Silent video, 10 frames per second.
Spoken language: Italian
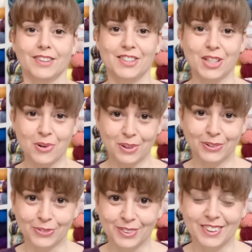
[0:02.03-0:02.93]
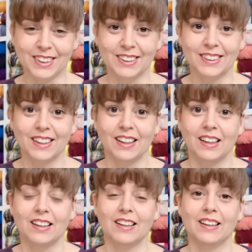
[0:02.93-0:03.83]
Ciao a tutti,
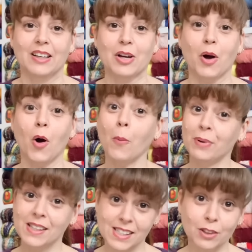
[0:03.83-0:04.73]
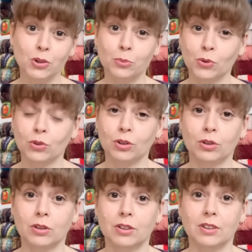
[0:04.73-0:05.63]
eh, ho pensato
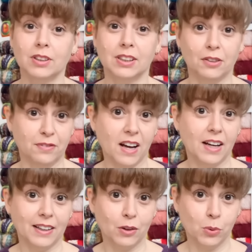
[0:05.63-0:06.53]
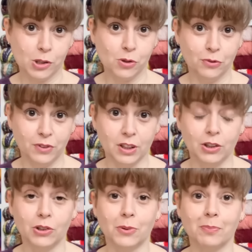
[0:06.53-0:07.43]
molto se fare questo
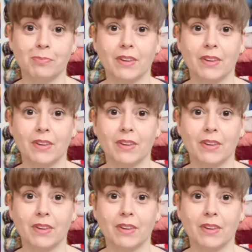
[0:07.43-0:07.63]
video.